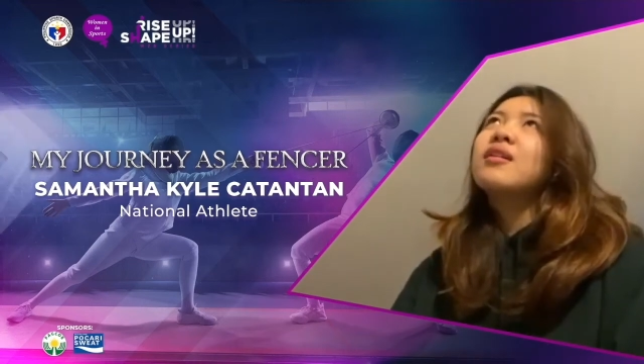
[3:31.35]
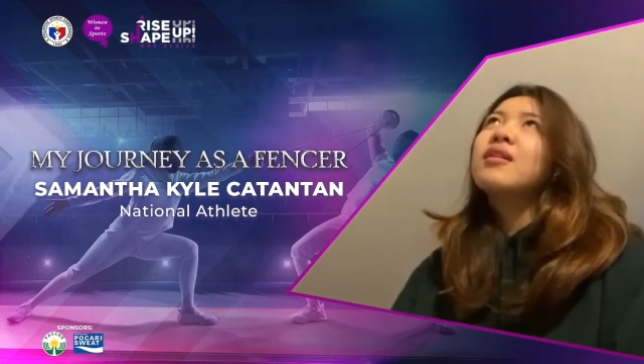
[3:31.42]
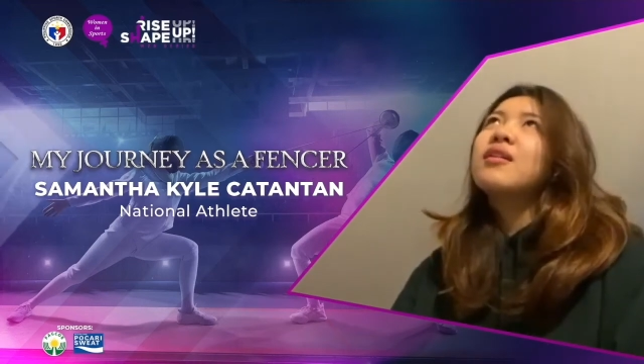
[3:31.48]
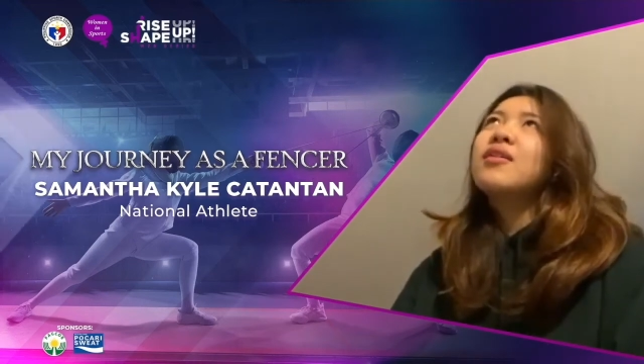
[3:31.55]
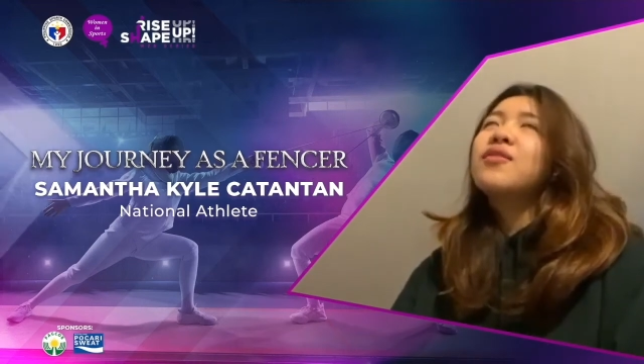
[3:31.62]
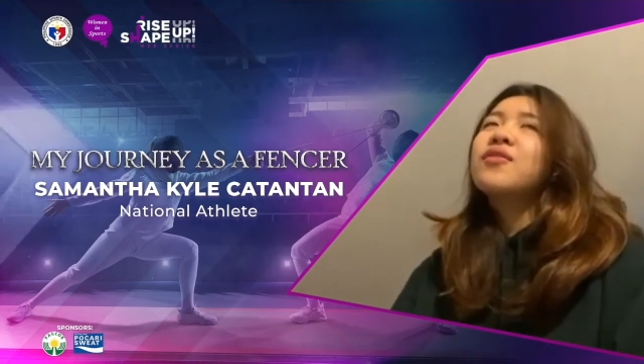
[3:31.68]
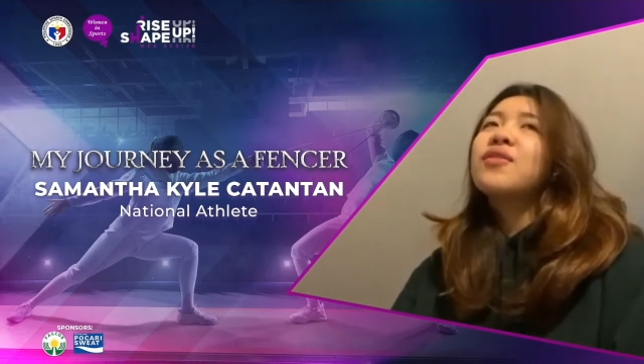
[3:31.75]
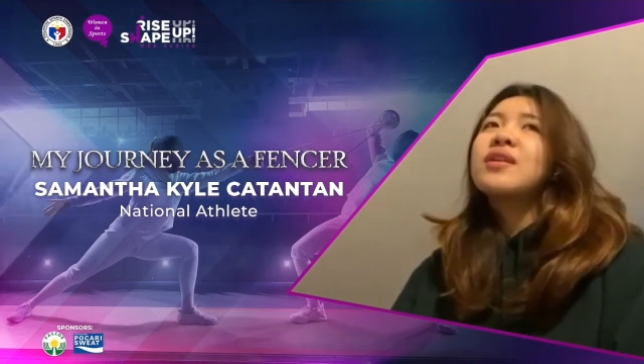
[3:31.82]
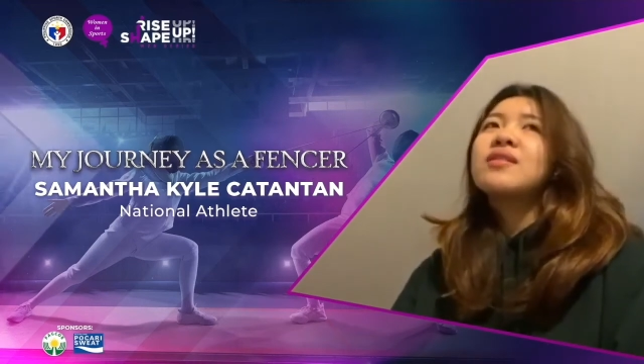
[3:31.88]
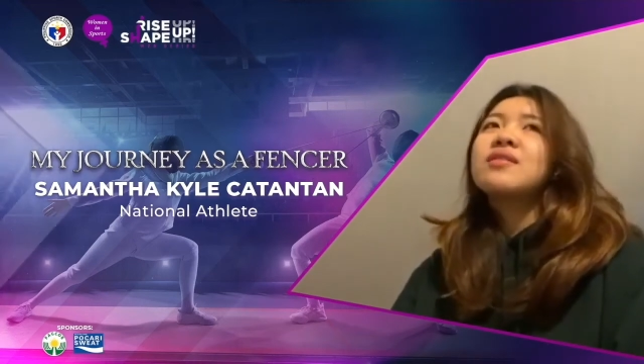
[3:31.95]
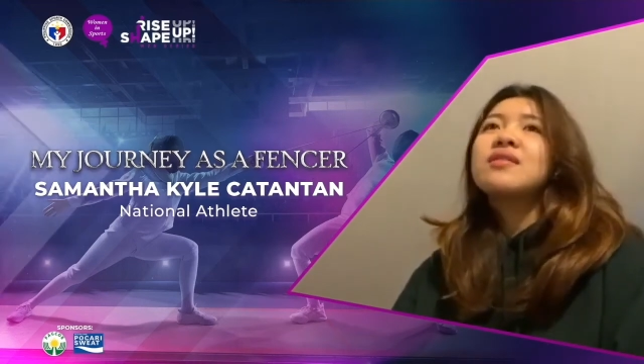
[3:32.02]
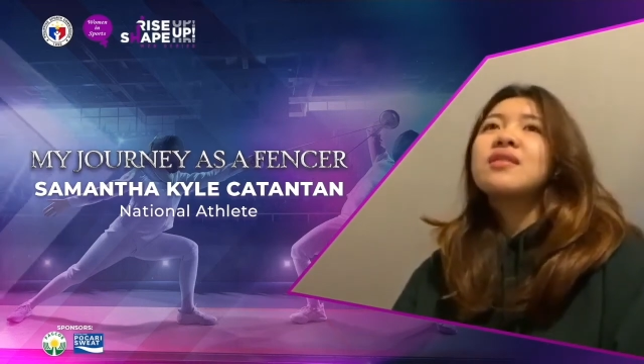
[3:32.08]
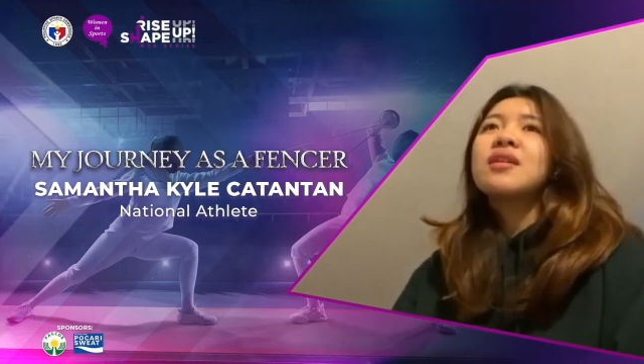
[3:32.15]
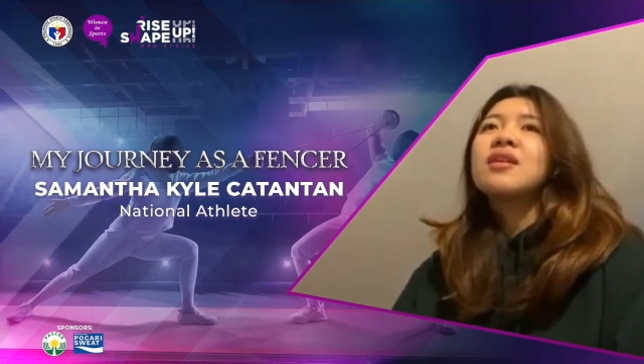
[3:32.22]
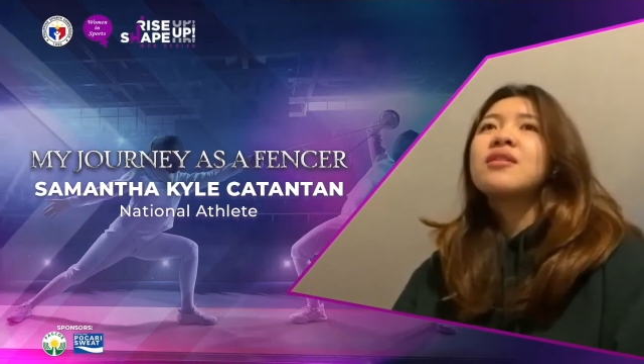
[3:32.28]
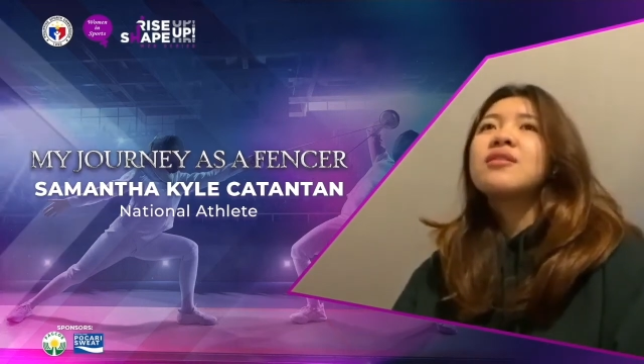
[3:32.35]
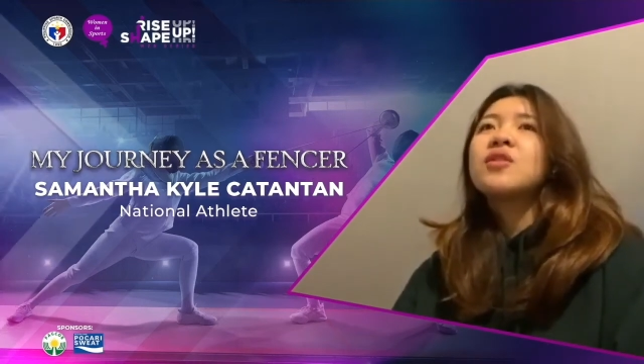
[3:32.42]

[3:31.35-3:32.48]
yung fencing,